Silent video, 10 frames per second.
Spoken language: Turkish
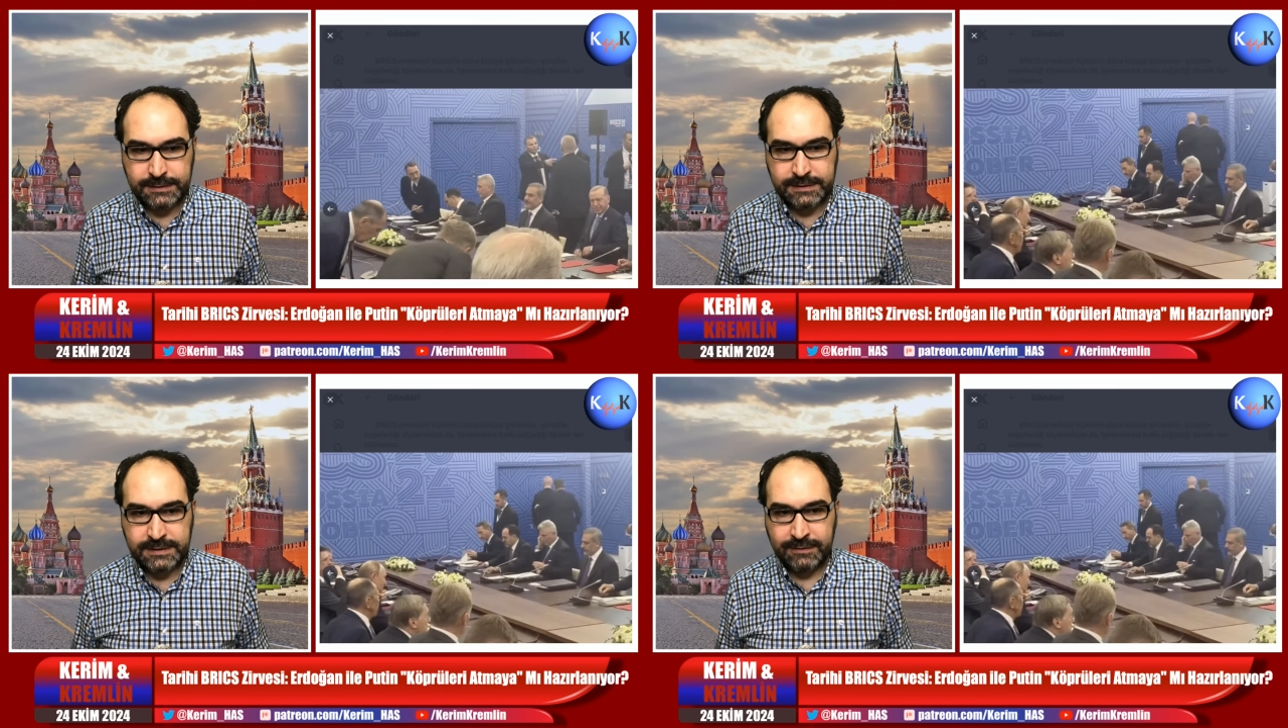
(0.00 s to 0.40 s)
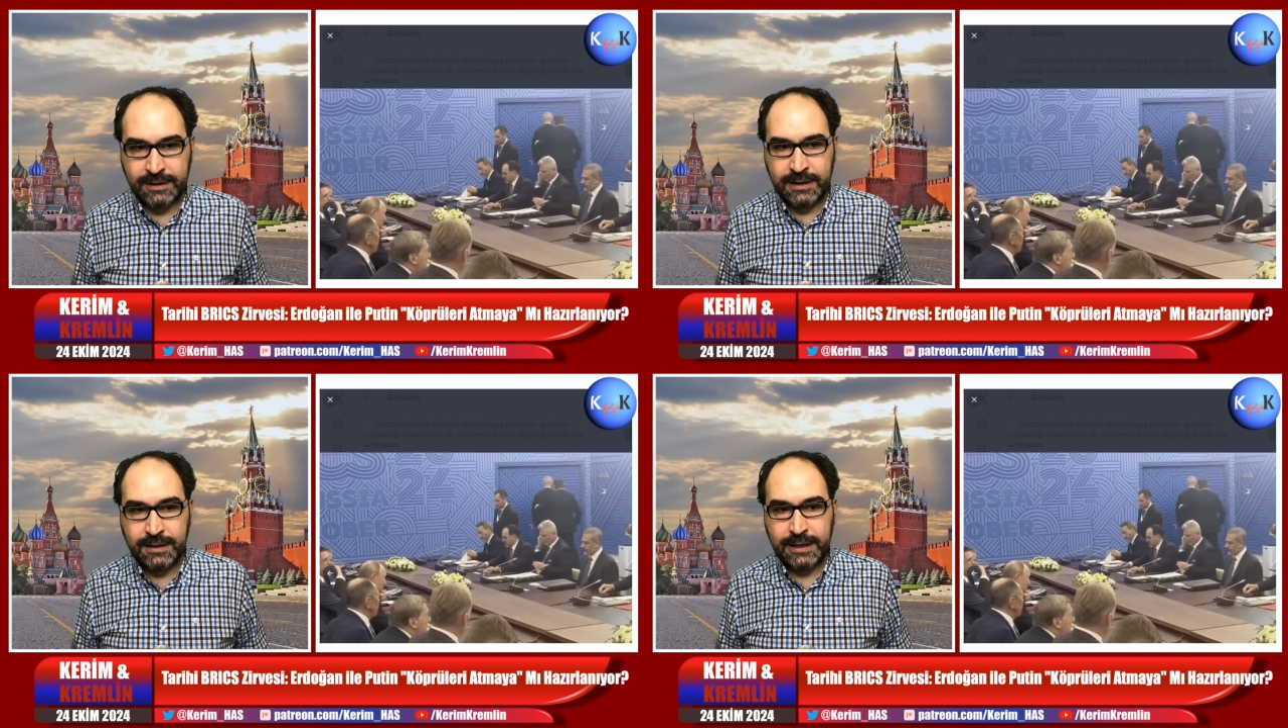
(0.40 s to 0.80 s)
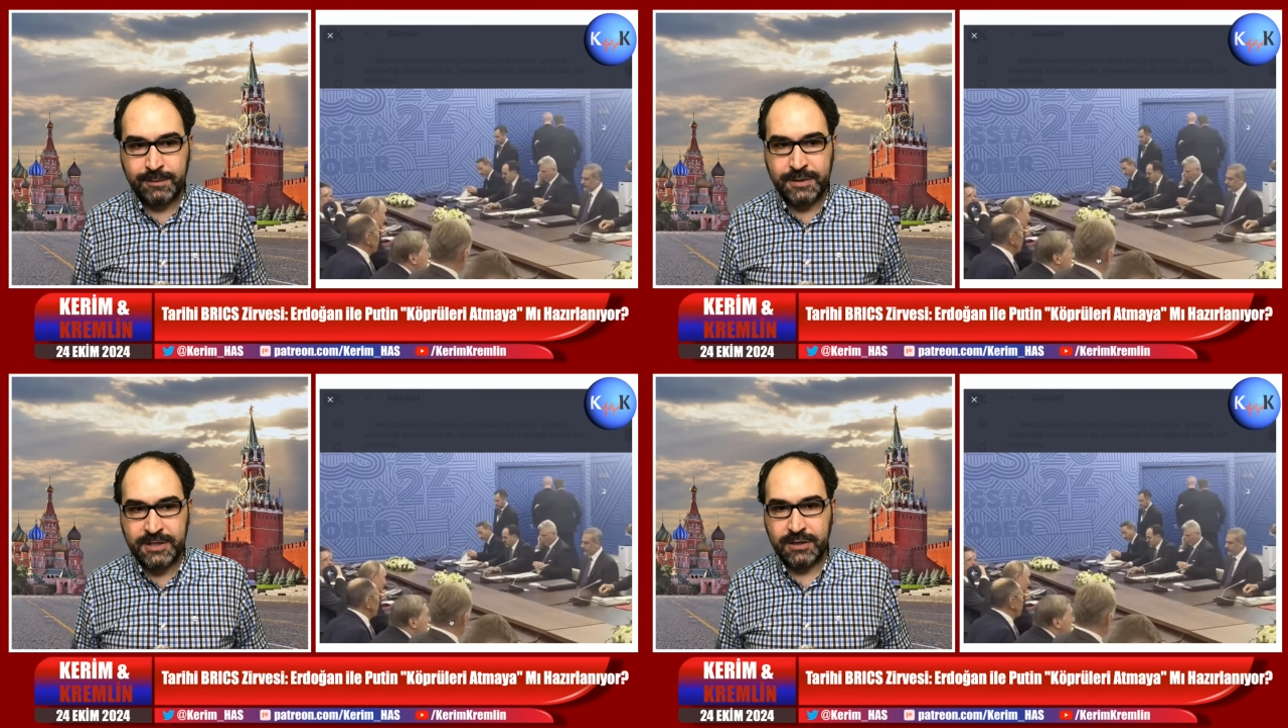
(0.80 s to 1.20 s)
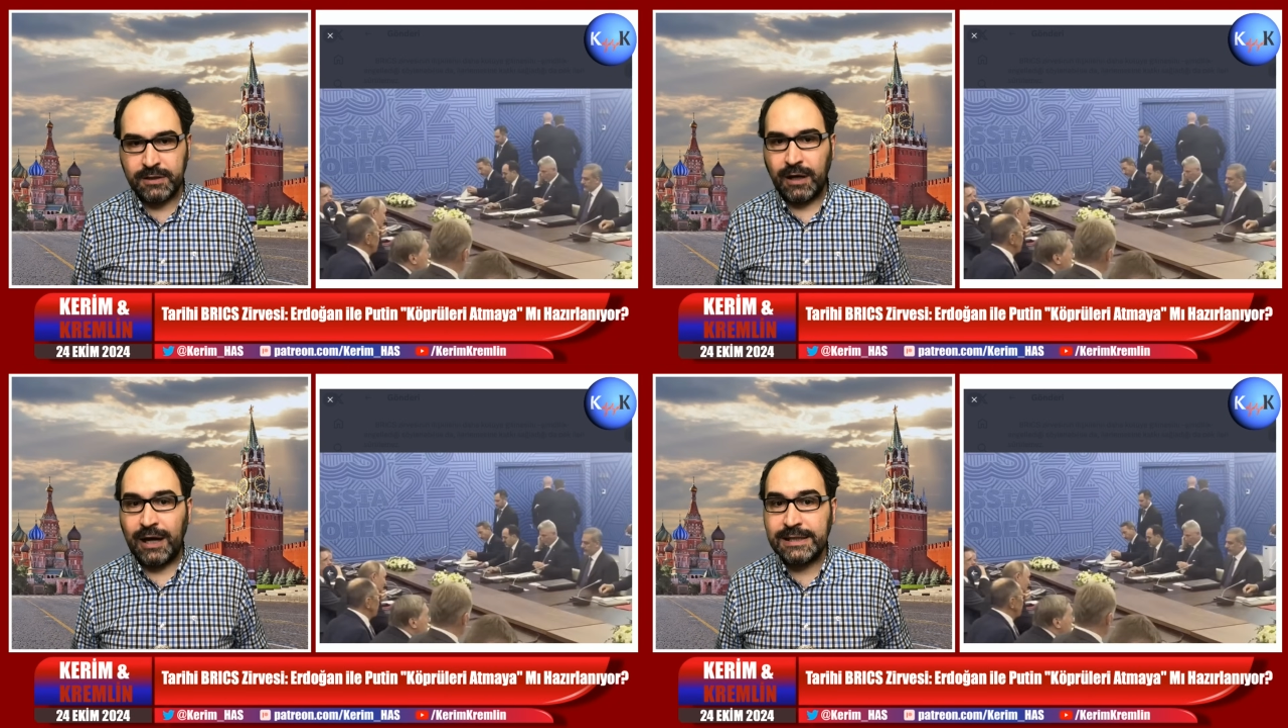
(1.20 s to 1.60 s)
seviyede yani bir
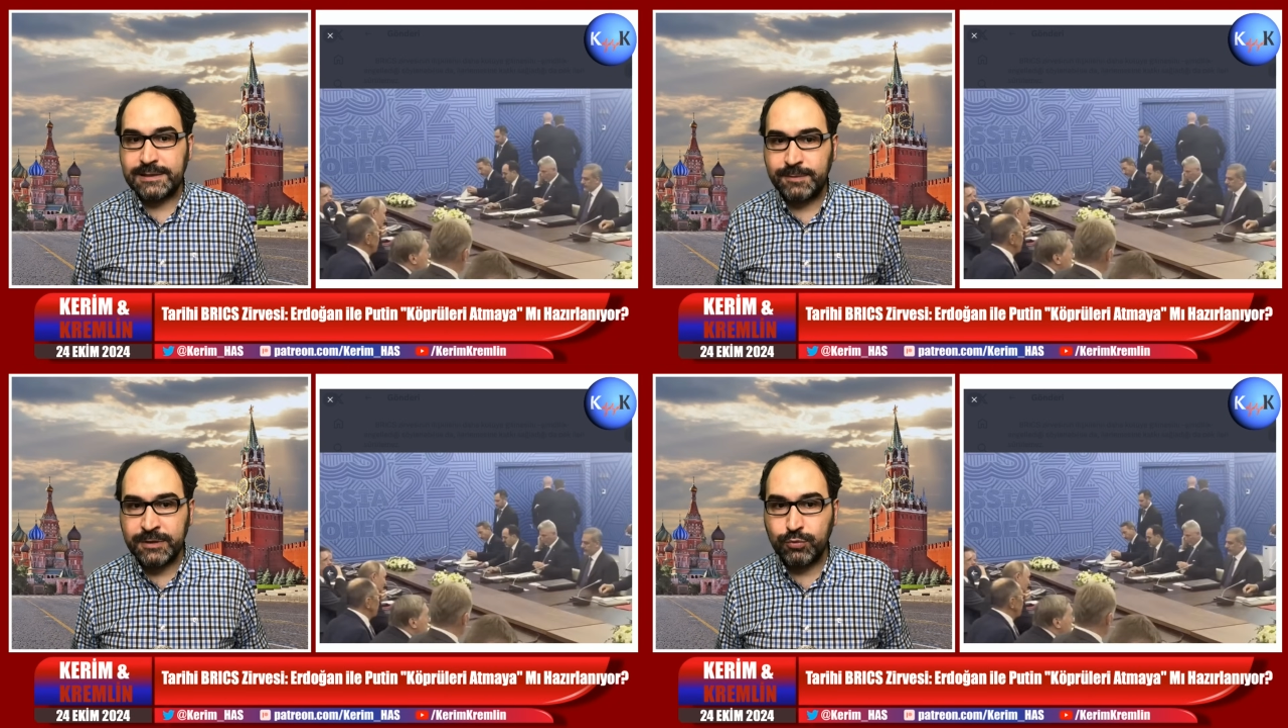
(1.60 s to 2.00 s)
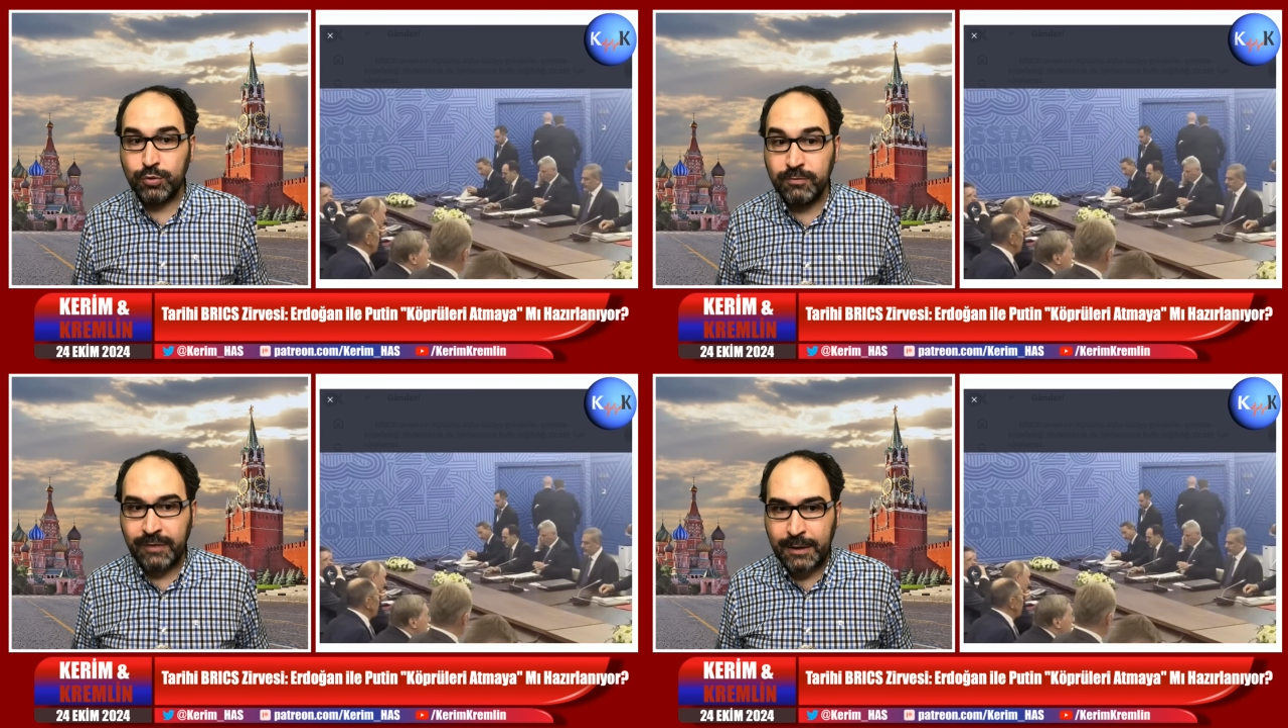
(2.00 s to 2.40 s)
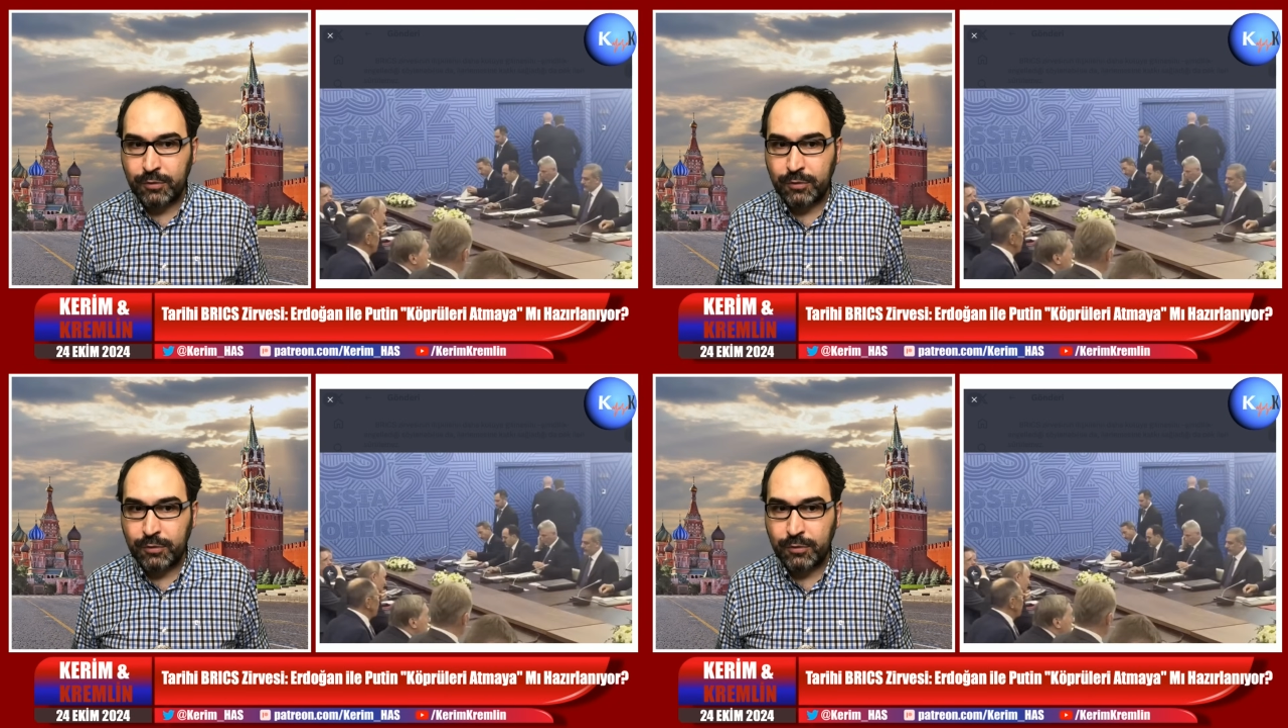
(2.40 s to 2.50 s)
az bir durum var.